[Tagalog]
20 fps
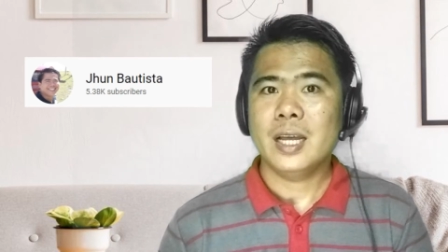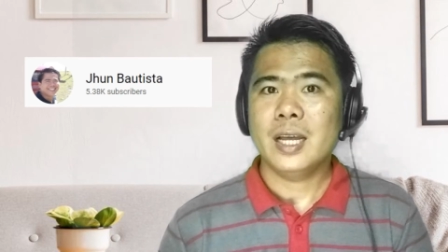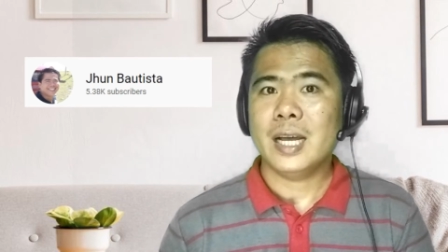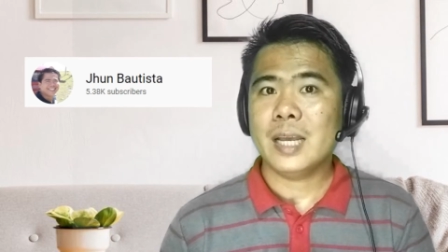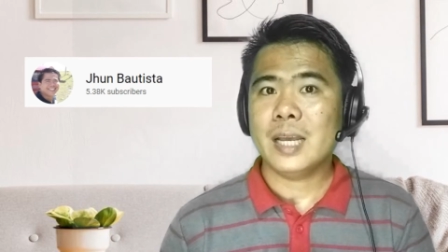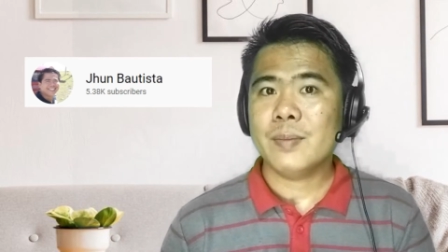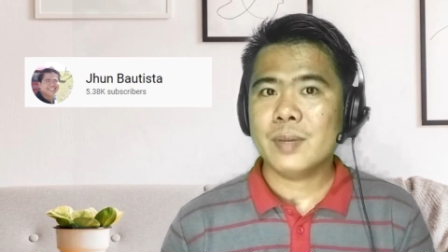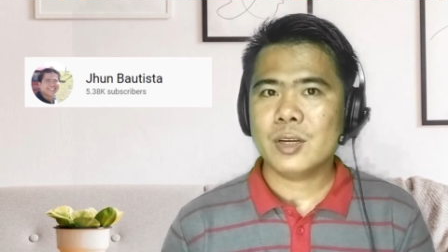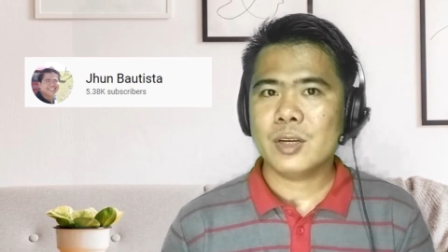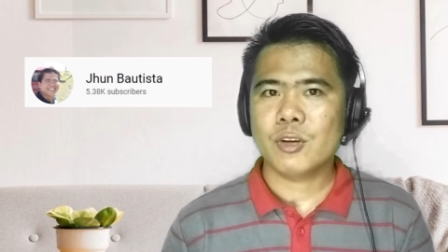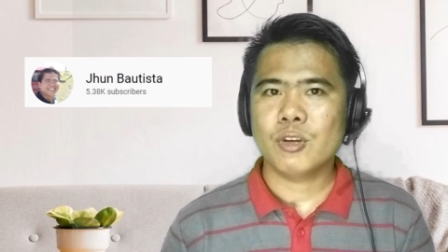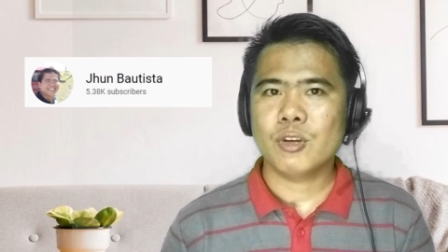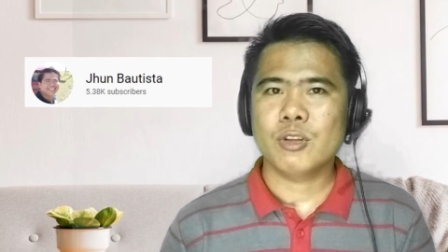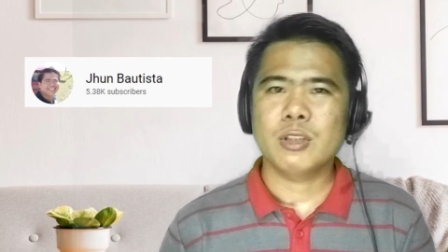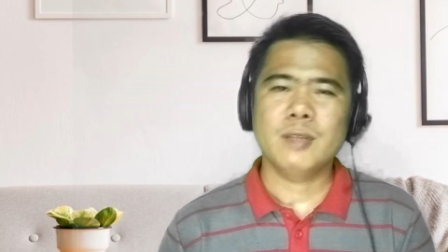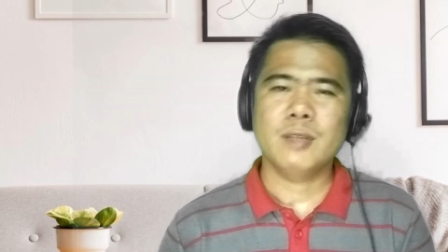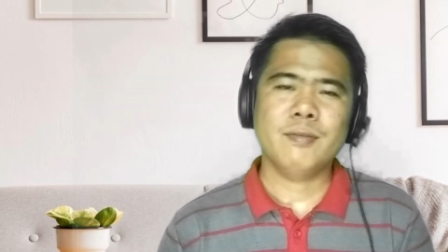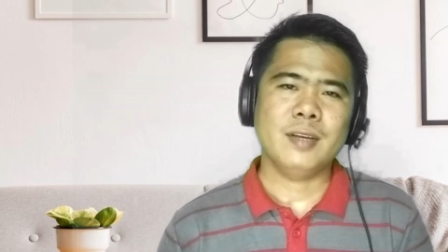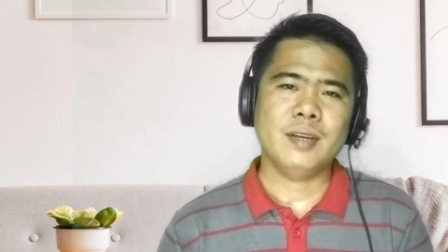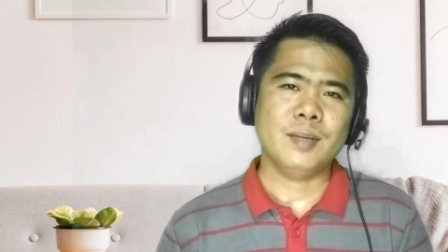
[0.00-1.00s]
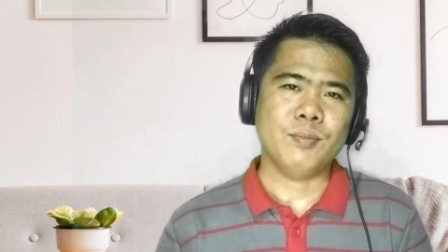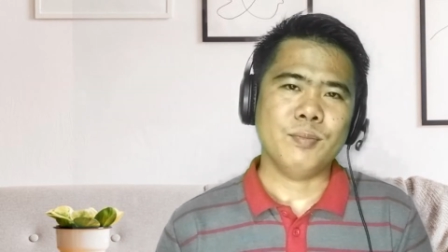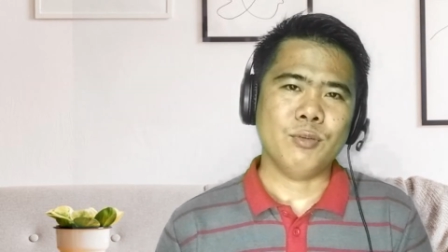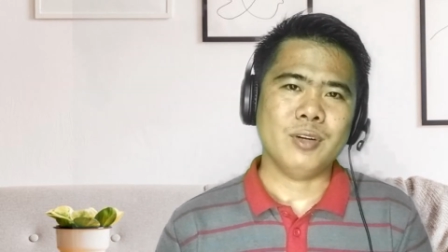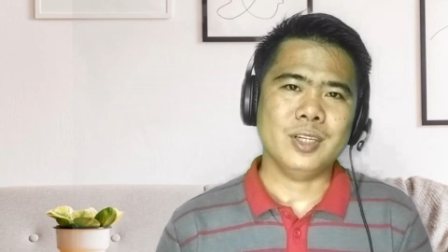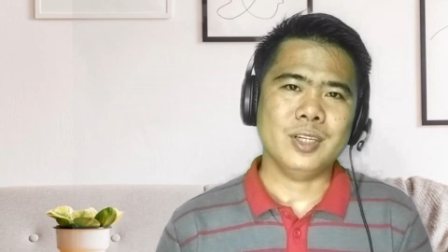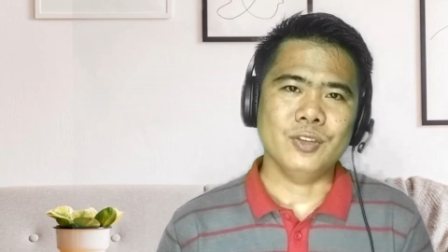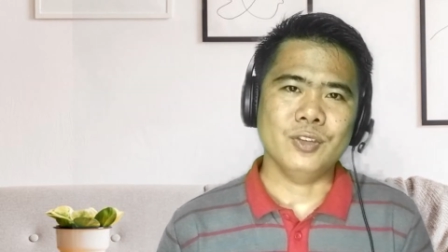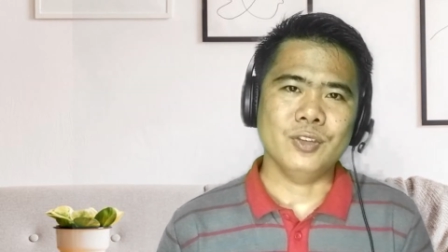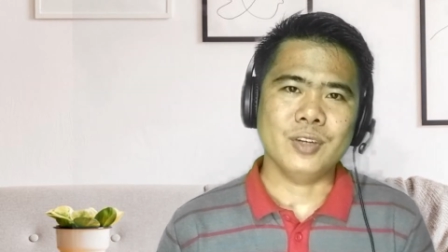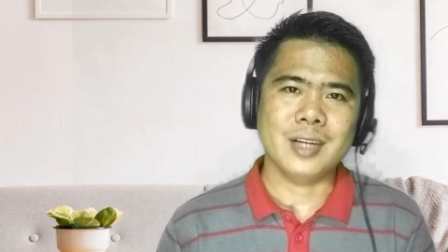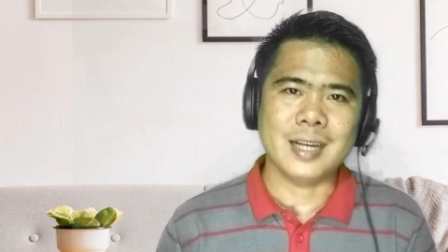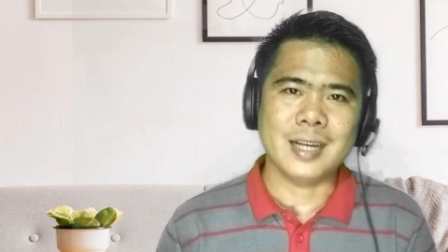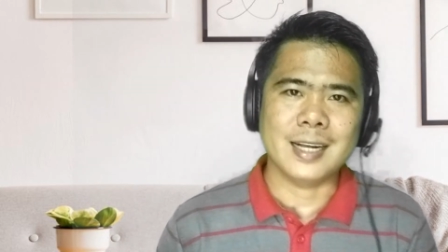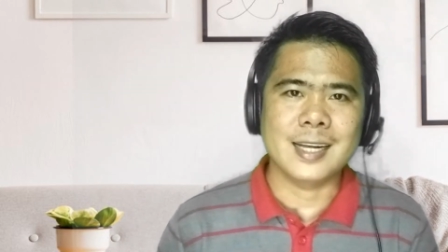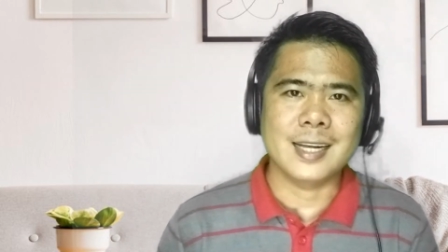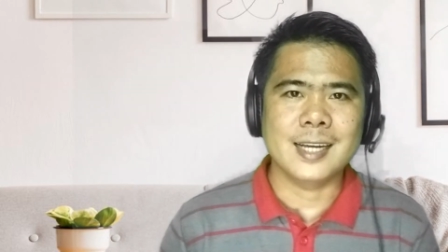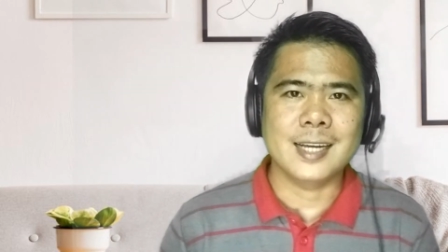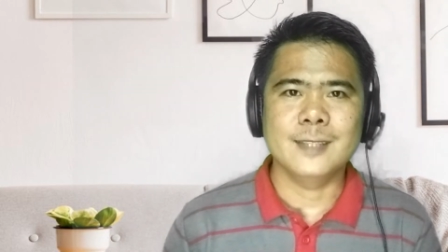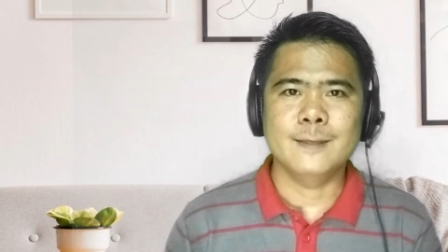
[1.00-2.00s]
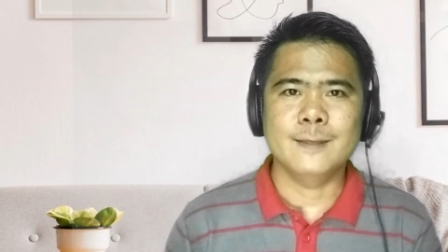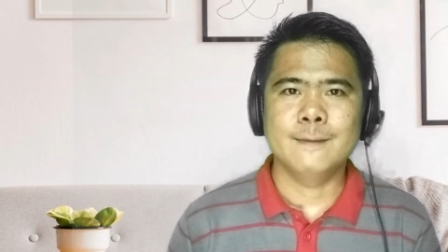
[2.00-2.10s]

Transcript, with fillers: ay manonotify po kayo kaagad.